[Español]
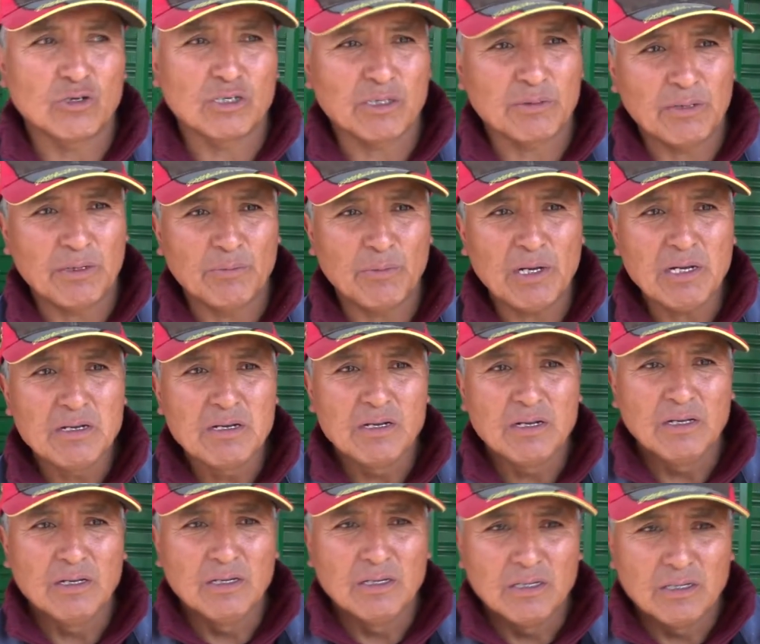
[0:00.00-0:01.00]
Cochabamba.
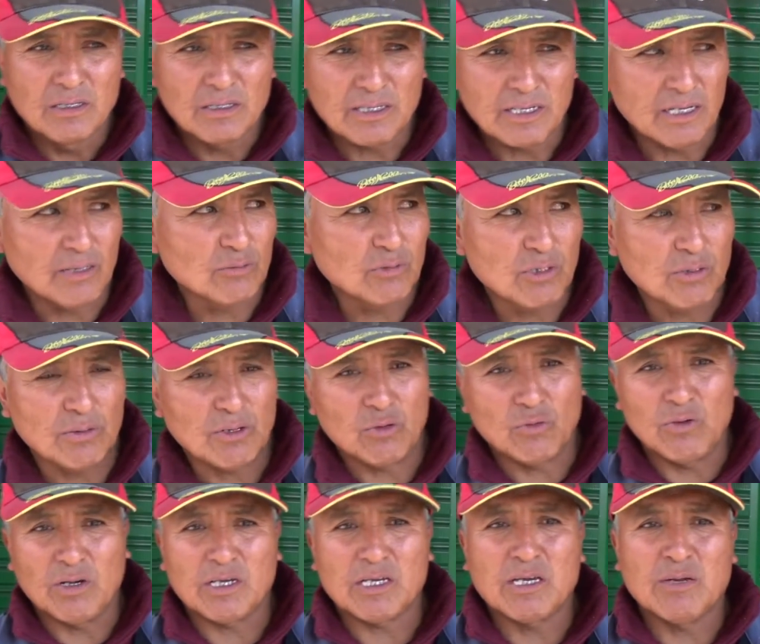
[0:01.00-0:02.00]
Queremos llevar
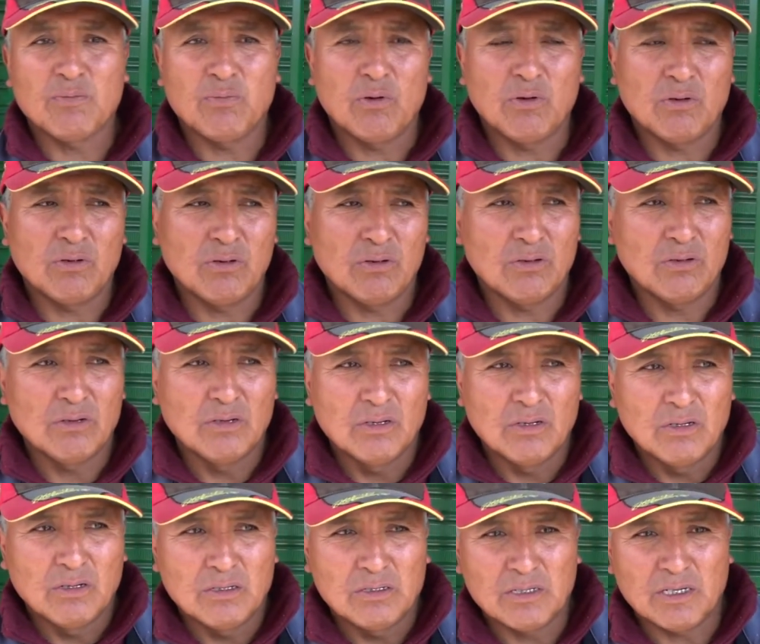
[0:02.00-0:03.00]
un equipo
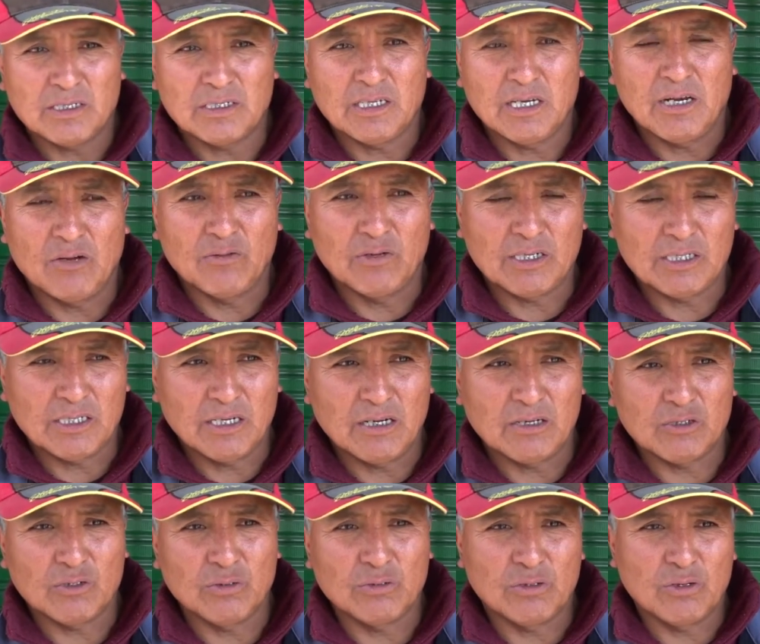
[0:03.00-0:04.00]
ya sea una
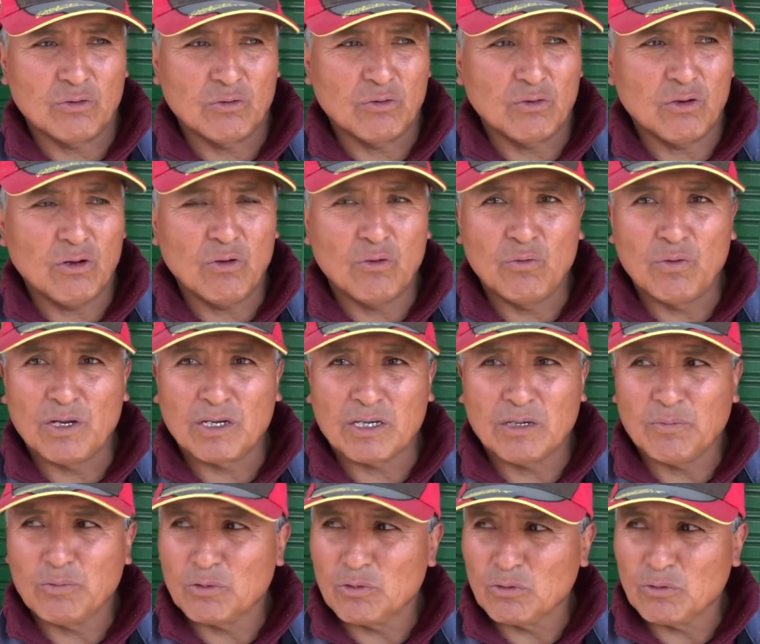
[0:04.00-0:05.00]
selección de Oruro o un
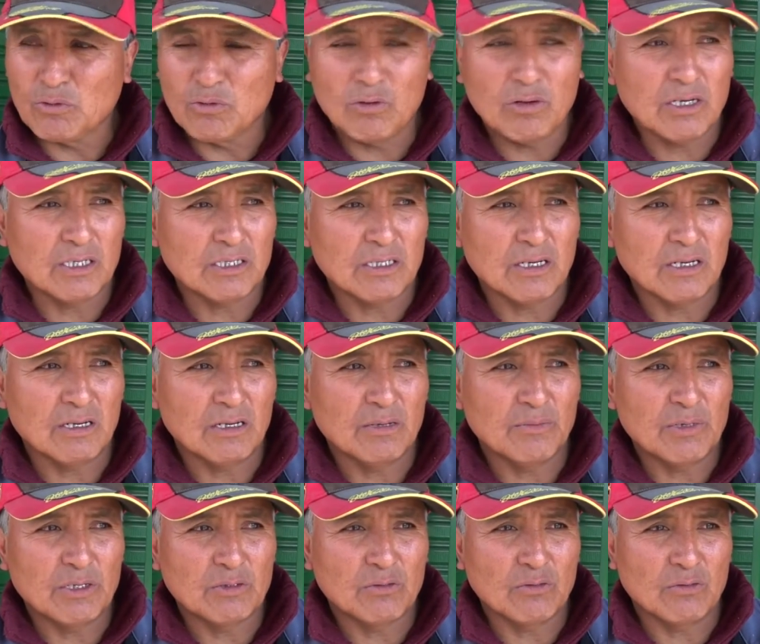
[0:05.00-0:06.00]
equipo de Oruro a este
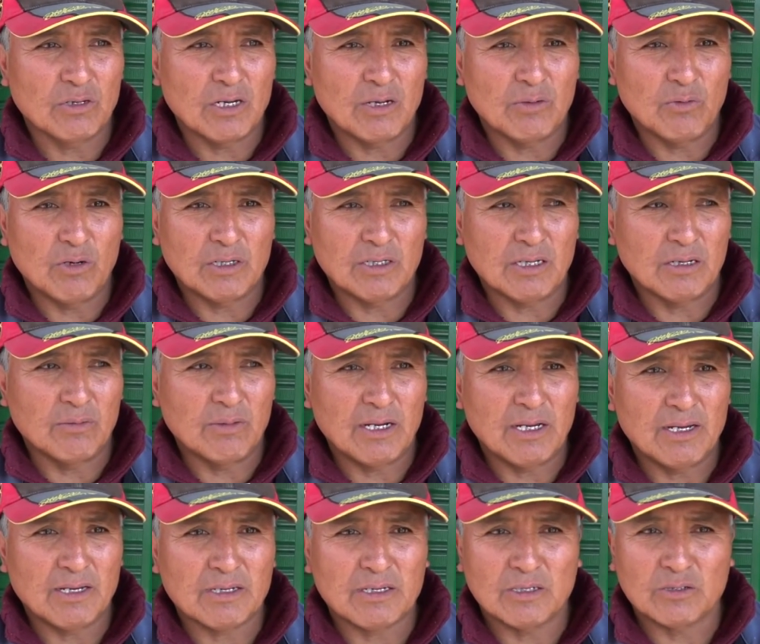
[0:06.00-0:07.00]
evento, la Vuelta al
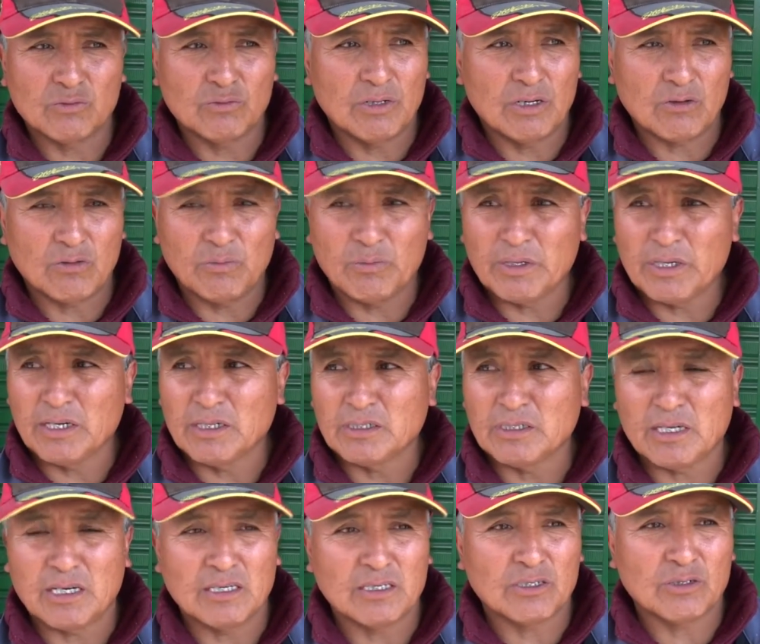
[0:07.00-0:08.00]
Valle, que es una
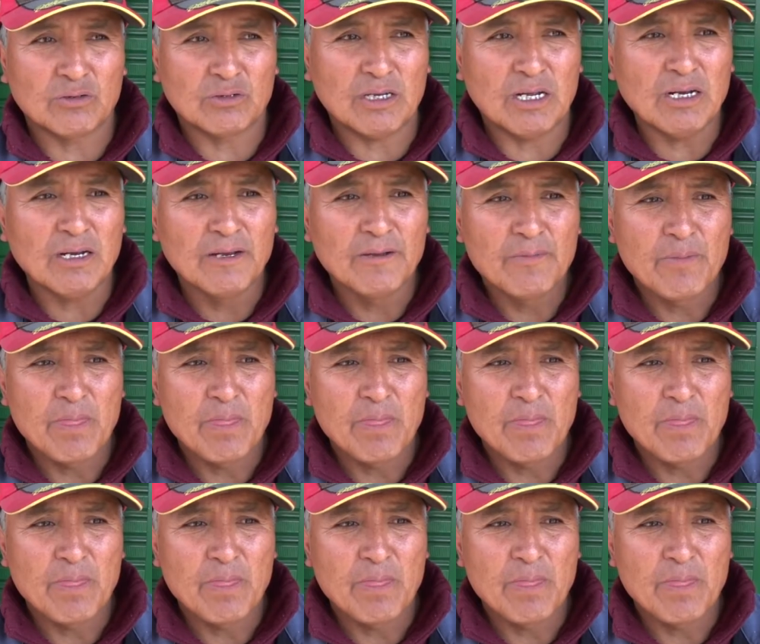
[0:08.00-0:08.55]
competencia tradicional.